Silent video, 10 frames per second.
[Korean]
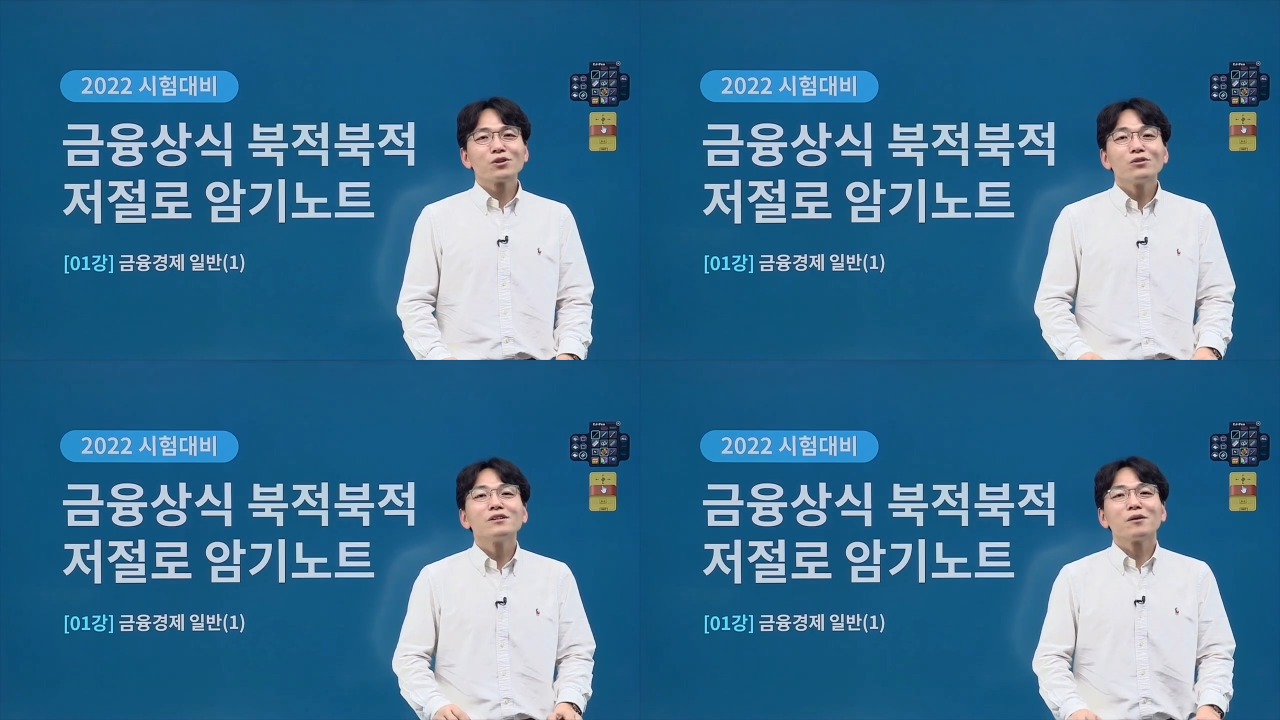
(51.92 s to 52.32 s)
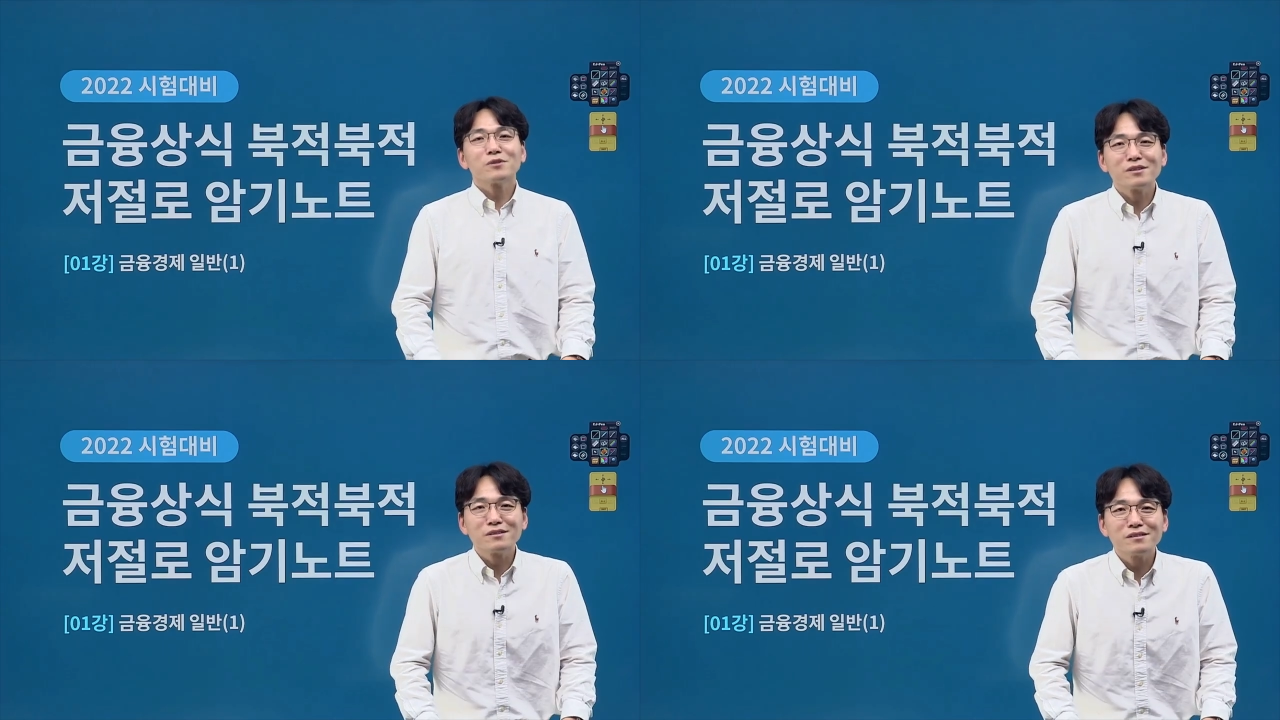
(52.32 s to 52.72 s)
저는
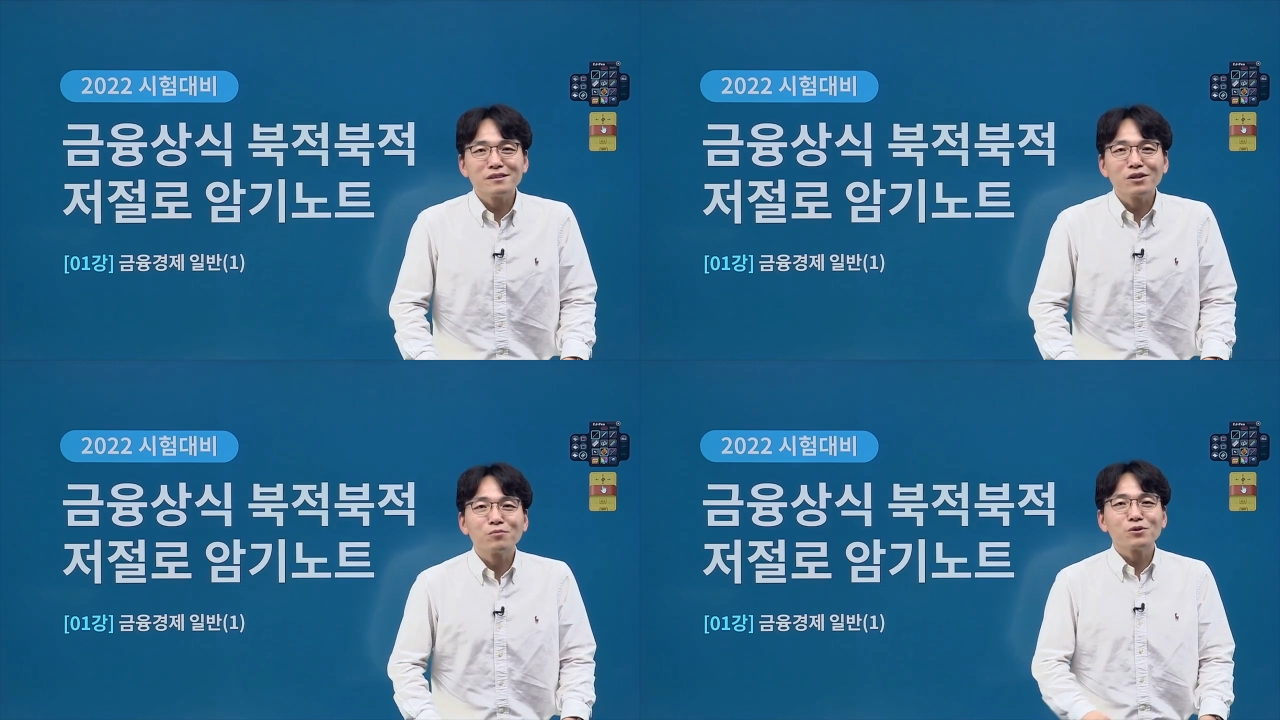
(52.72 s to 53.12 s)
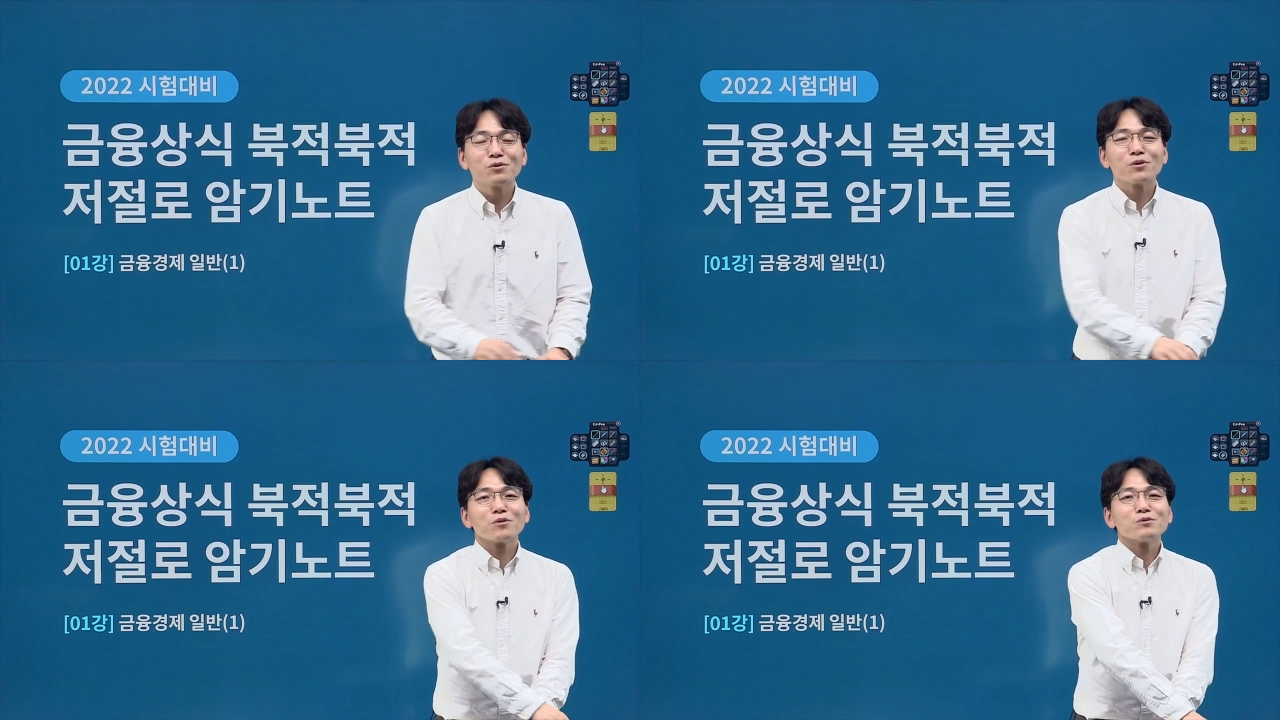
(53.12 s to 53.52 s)
아무튼
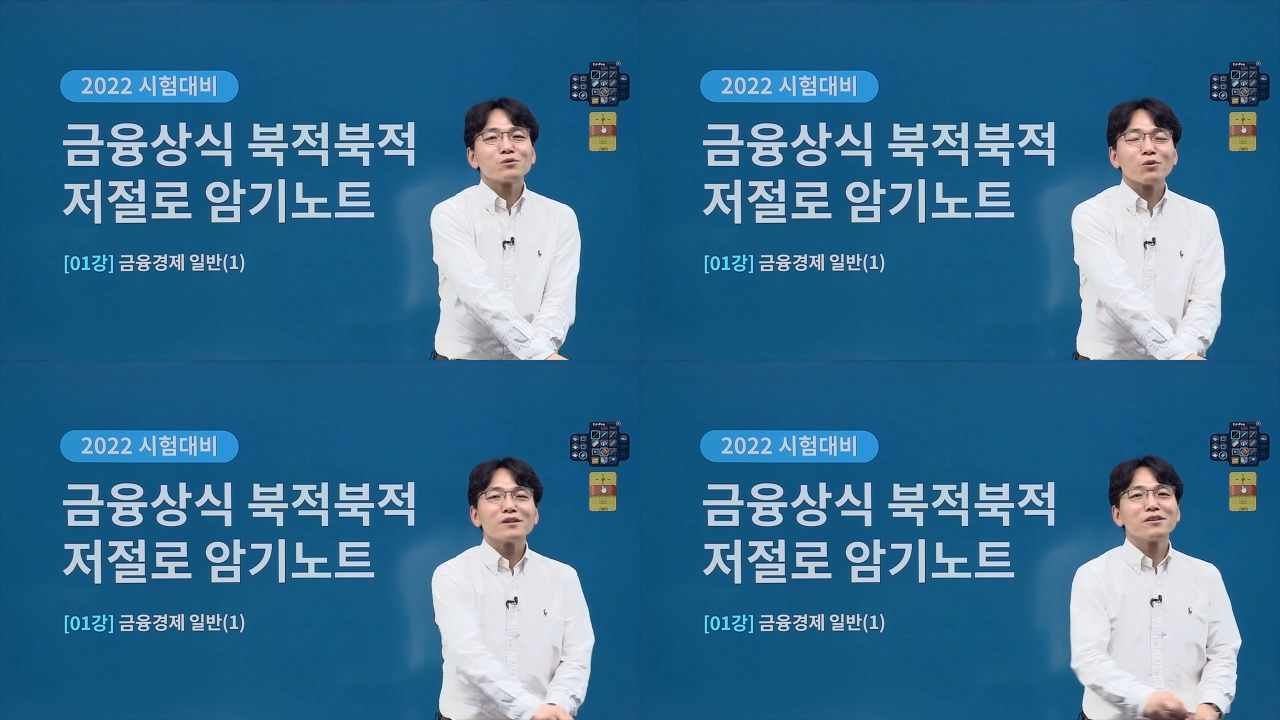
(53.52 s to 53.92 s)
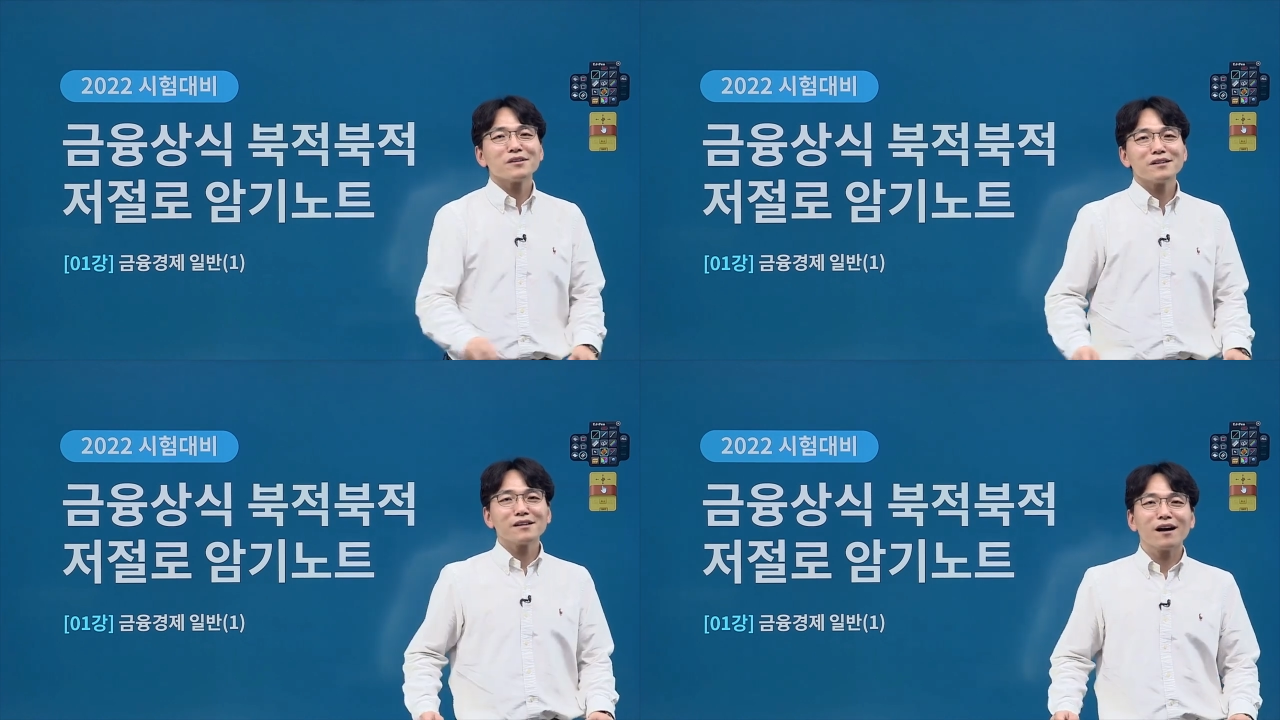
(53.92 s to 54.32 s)
직업적으로 여러분들 도와드려야
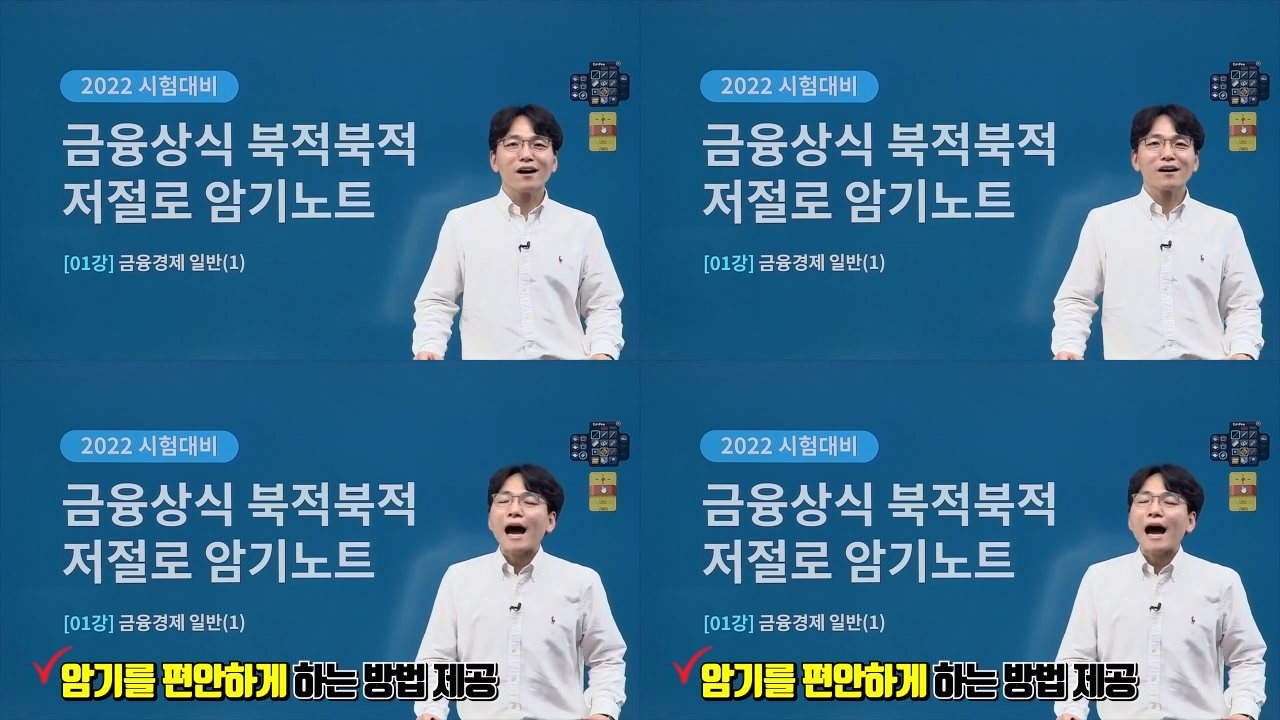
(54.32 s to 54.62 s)
되니까